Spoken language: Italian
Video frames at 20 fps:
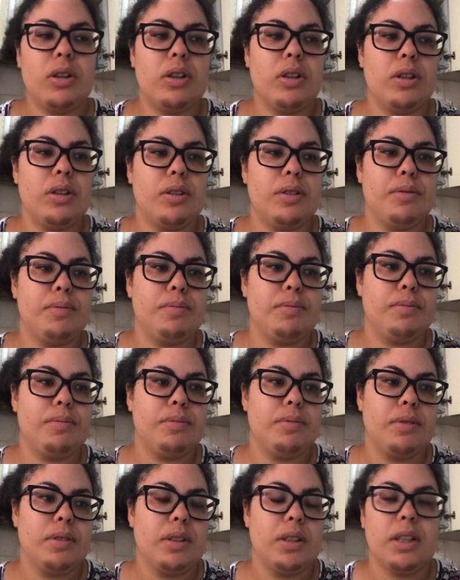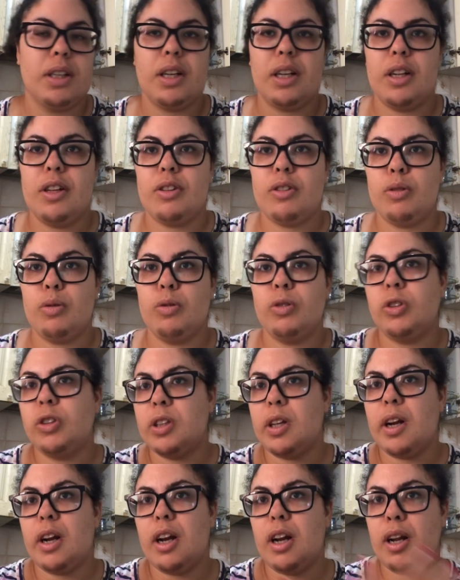Um, che ne so,
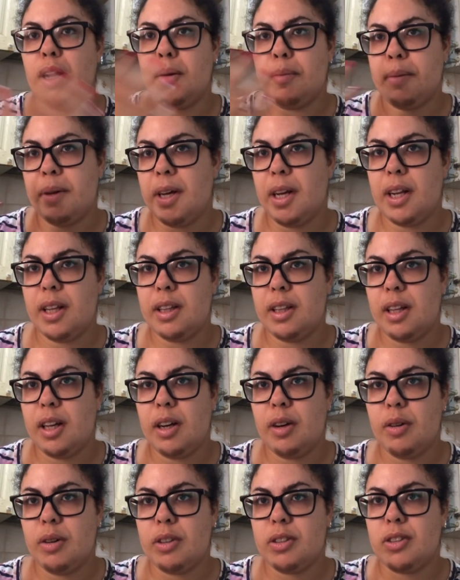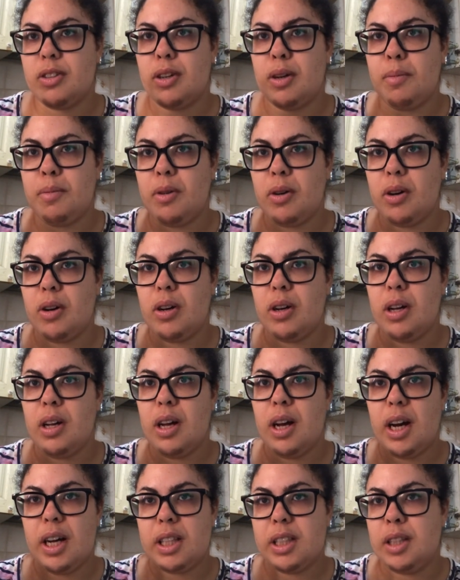uscire all'aperta, questa è la mia
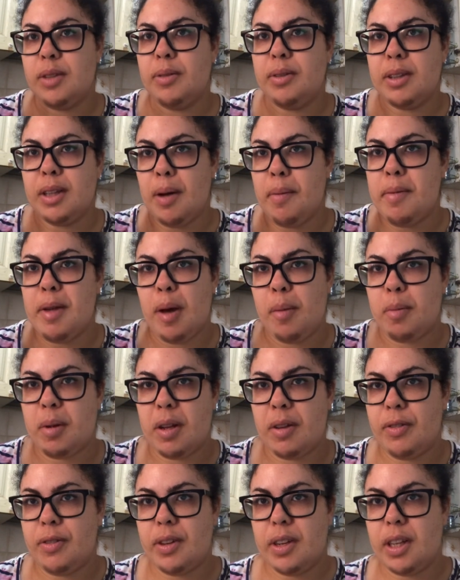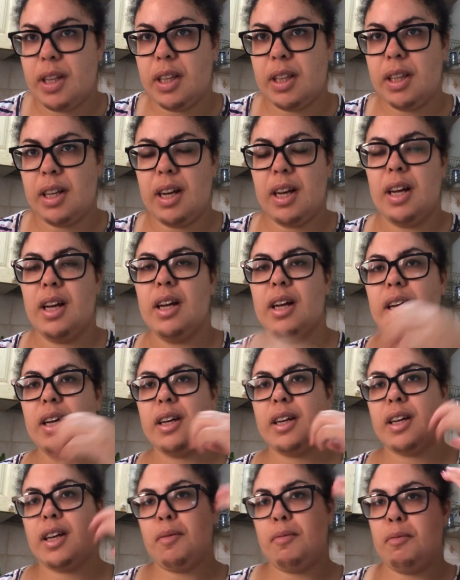attività mia preferita,
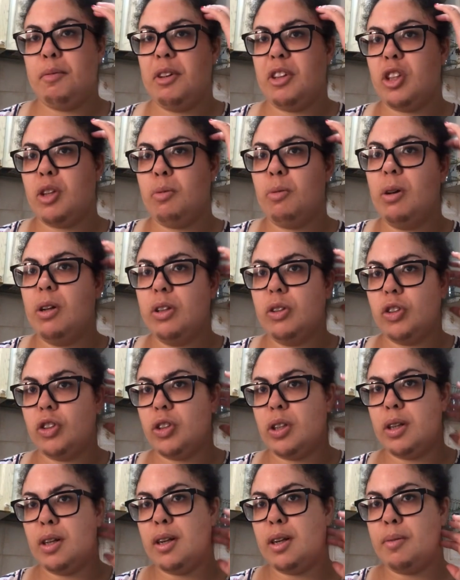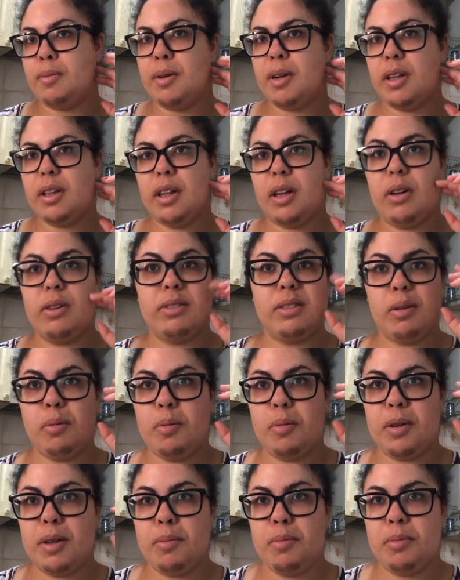che mi piace molto uscire all'aperta, non
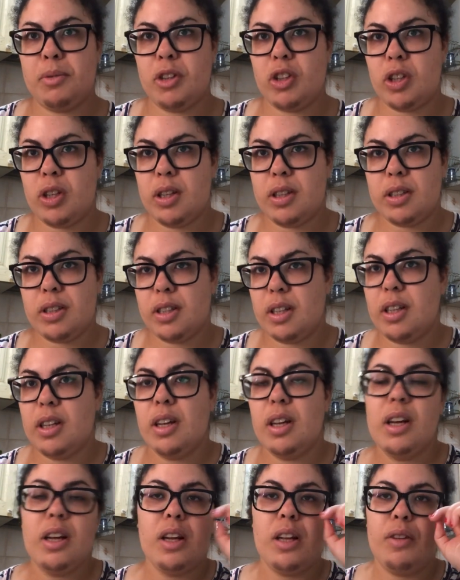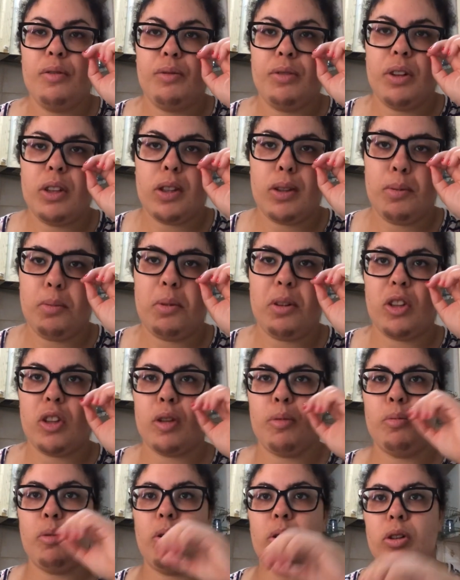solo che mi piacesse, invece mi
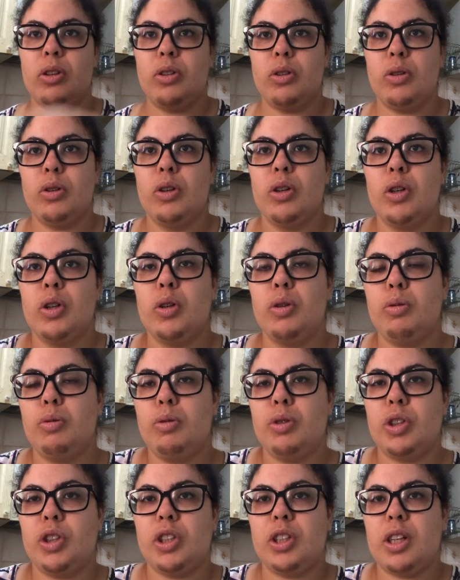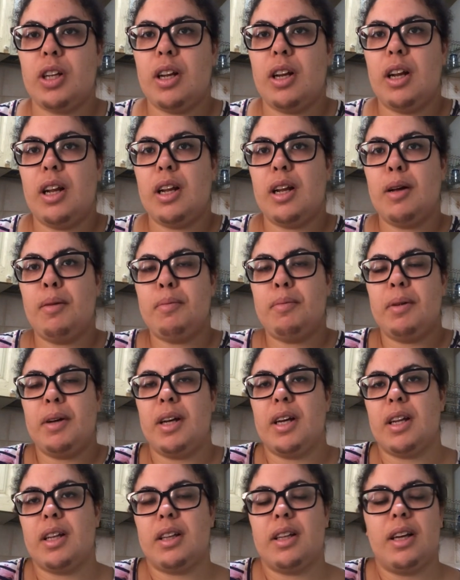piace molto uscire
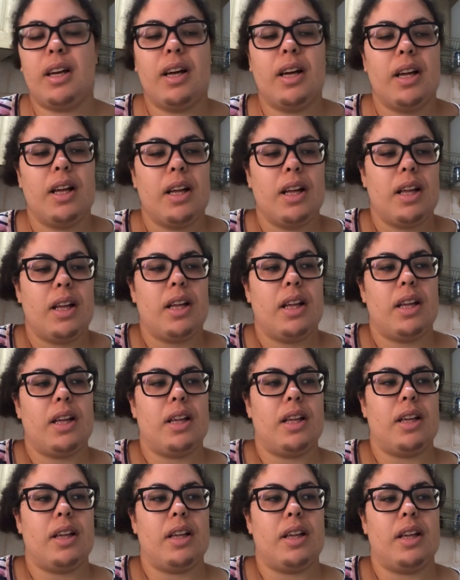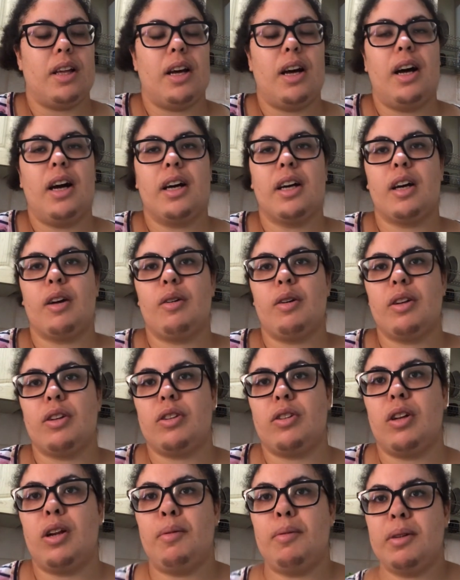all'aperta e anche
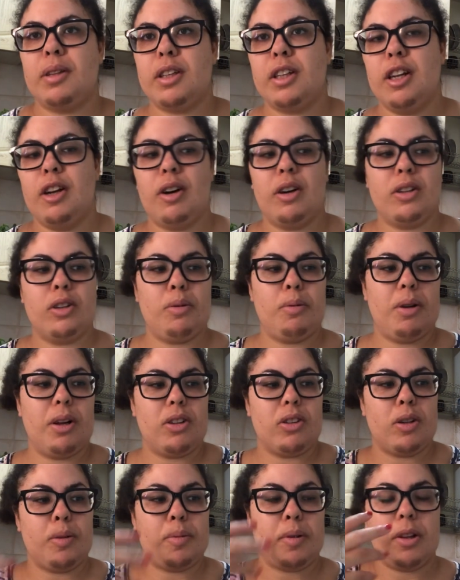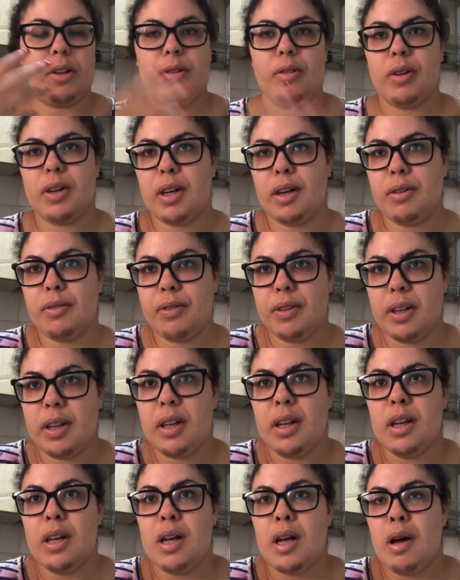questo la mattina quando mi alzo a prendere un caffè
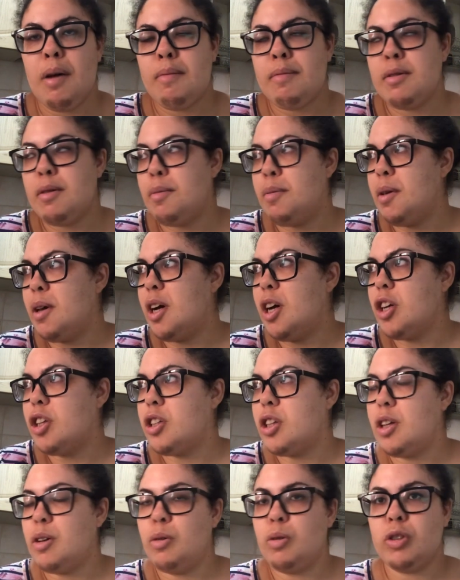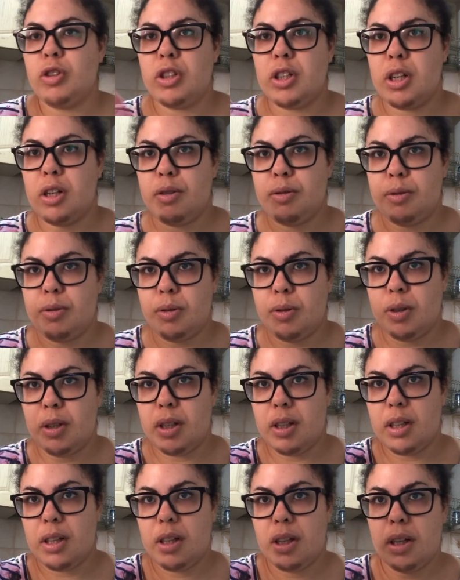mi piace uscire
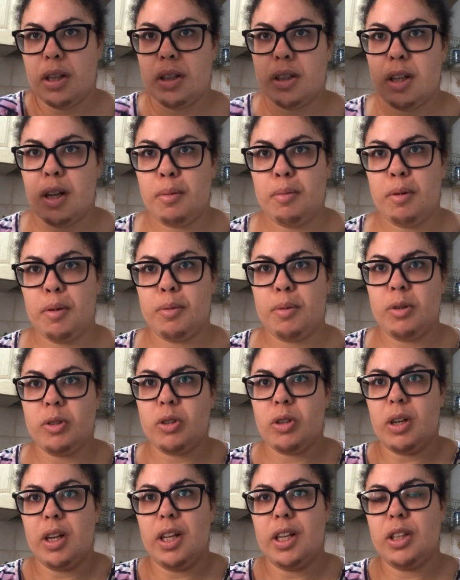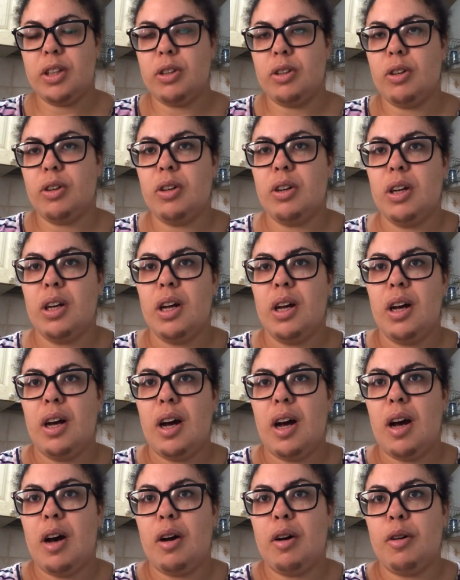fuori nel mio poggioletto
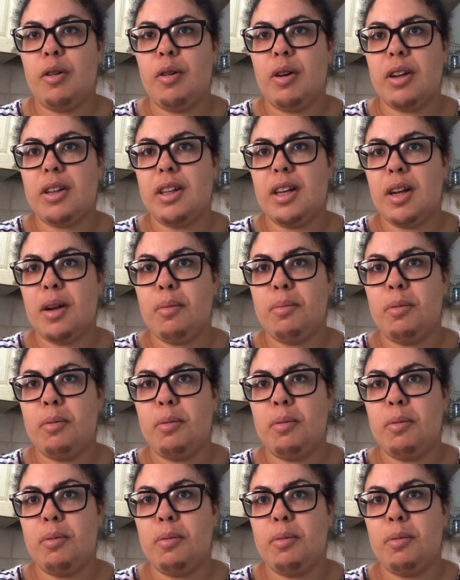a guardare un